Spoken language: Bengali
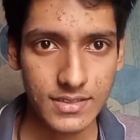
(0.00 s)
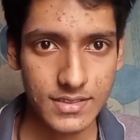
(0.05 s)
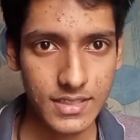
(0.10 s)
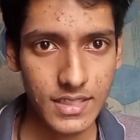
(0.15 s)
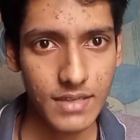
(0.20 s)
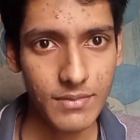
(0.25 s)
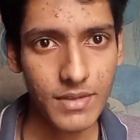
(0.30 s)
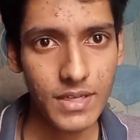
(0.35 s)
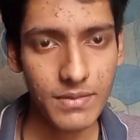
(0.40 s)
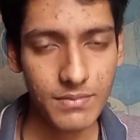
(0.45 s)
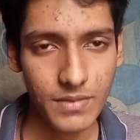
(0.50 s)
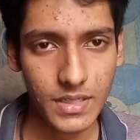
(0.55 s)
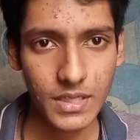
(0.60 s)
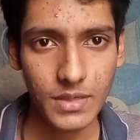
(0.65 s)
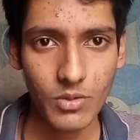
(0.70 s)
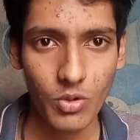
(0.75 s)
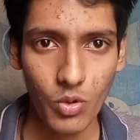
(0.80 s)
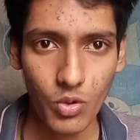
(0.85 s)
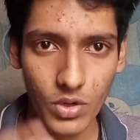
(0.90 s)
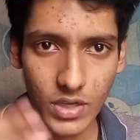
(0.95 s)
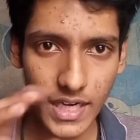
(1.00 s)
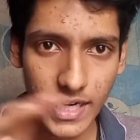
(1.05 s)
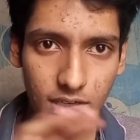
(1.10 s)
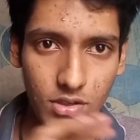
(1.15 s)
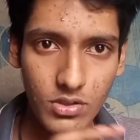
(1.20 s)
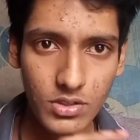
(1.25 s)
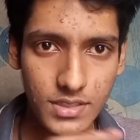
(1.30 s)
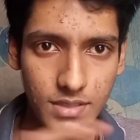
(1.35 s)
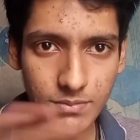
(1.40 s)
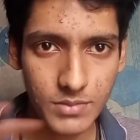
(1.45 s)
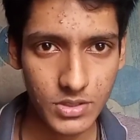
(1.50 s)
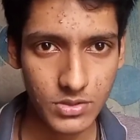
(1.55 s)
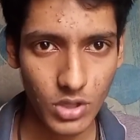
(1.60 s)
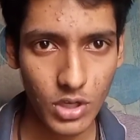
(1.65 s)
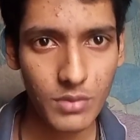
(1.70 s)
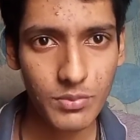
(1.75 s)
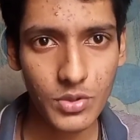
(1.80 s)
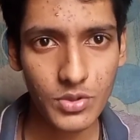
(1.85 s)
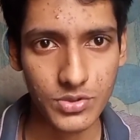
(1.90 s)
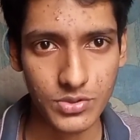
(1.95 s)
সিনেমার মানে অন্যান্য যে
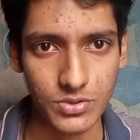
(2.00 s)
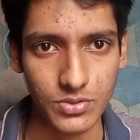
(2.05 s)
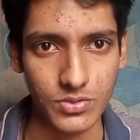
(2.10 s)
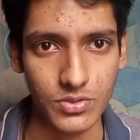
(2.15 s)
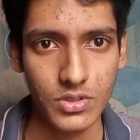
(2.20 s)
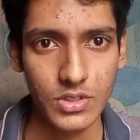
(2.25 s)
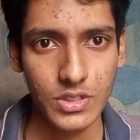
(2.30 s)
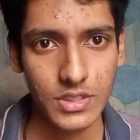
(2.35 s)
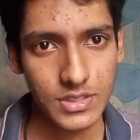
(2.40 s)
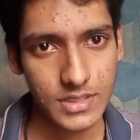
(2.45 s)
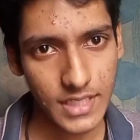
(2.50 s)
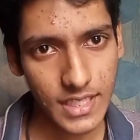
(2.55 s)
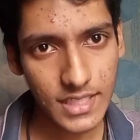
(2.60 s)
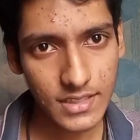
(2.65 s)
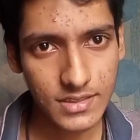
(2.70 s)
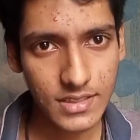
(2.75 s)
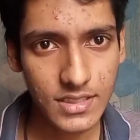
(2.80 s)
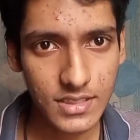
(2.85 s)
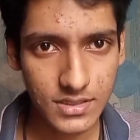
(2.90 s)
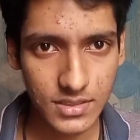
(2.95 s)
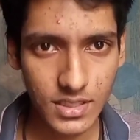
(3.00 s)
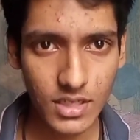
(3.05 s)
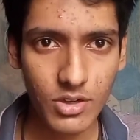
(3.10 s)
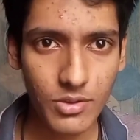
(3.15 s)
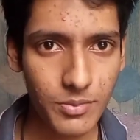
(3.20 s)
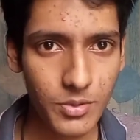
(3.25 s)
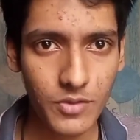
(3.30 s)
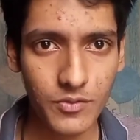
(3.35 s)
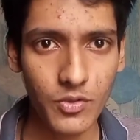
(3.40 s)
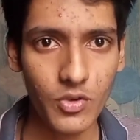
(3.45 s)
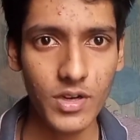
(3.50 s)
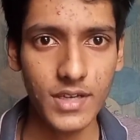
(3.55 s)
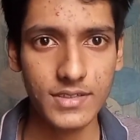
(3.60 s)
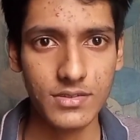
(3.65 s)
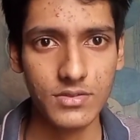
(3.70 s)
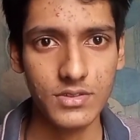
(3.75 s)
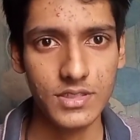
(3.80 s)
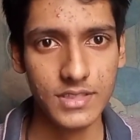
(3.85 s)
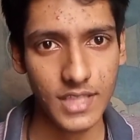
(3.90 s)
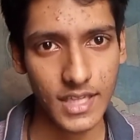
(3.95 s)
বিষয়বস্তু সেই জিনিসটার ওপর ফোকাস
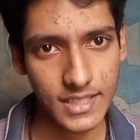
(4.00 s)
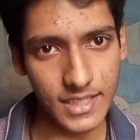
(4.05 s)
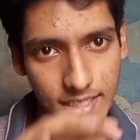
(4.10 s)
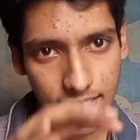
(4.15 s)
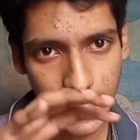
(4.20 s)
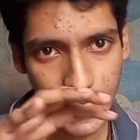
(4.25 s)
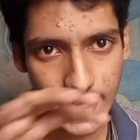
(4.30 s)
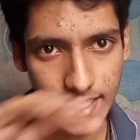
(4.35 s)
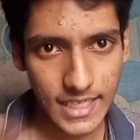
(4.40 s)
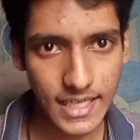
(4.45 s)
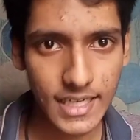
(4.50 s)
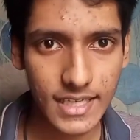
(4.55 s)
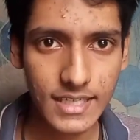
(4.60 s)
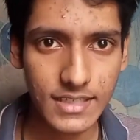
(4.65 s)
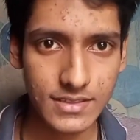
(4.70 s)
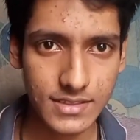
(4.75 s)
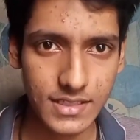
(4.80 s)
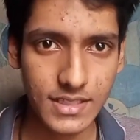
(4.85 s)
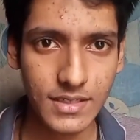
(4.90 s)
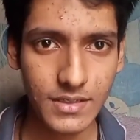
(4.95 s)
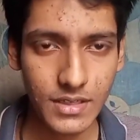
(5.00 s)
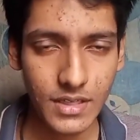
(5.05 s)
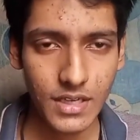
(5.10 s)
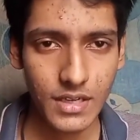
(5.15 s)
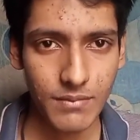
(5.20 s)
করছে তাদের কেরিয়ারে যে